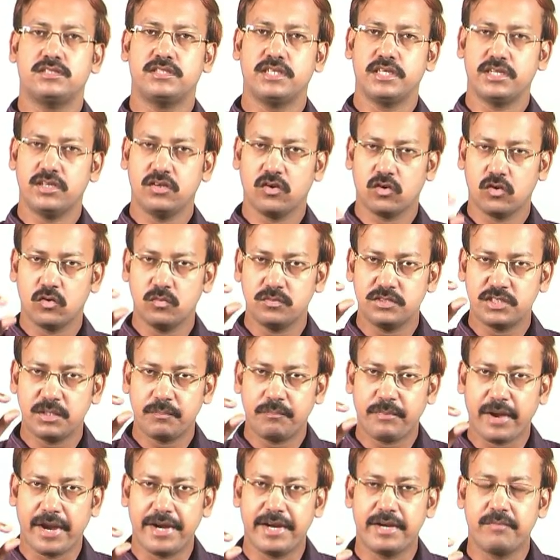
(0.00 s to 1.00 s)
যে নরম যে
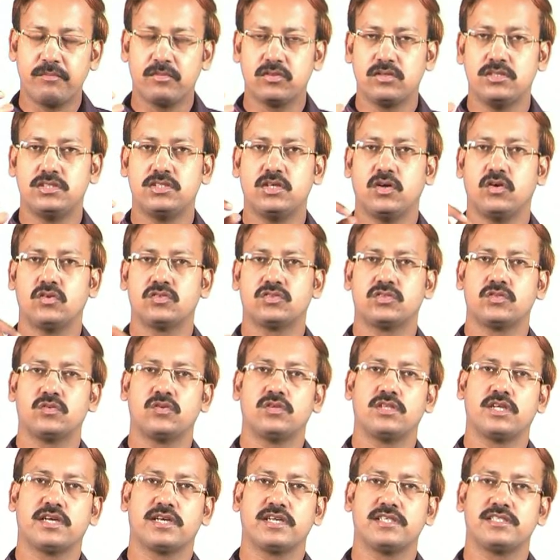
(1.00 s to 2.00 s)
প্যাডের মধ্যে যে
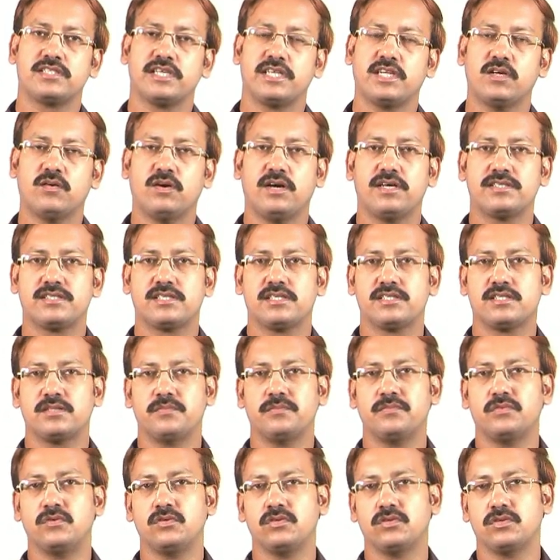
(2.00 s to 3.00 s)
অংশগুলো থাকে সেটাও আস্তে আস্তে
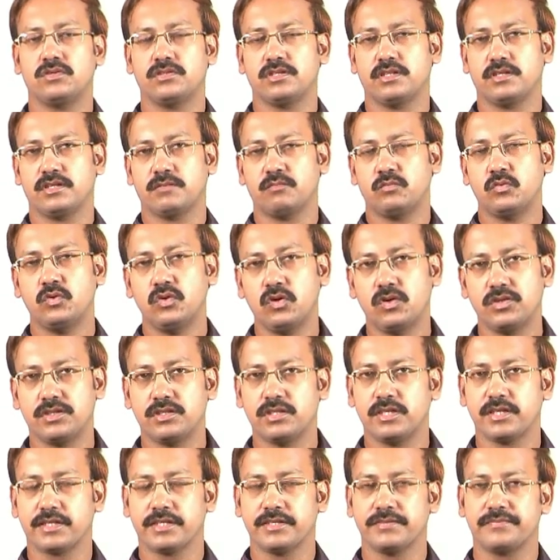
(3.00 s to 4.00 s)
বুড়ো হতে বুড়ো
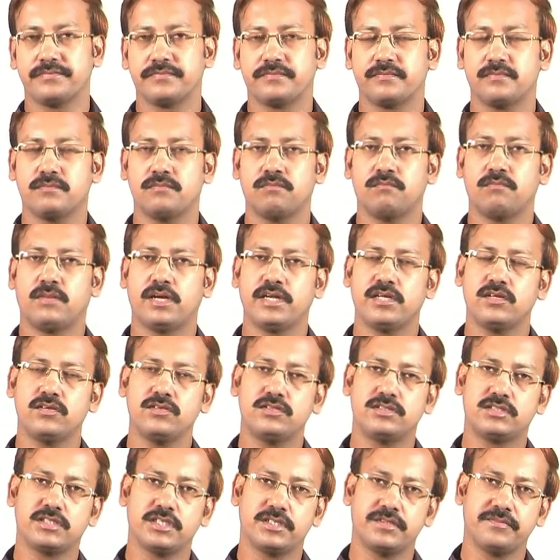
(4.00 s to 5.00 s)
হতে থাকে মানে
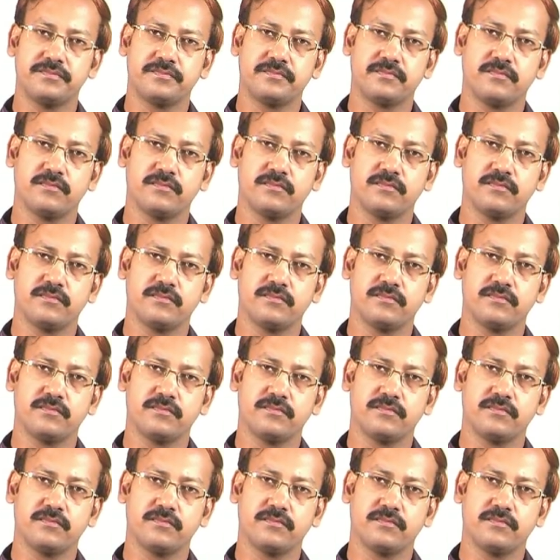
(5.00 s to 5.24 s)
হচ্ছে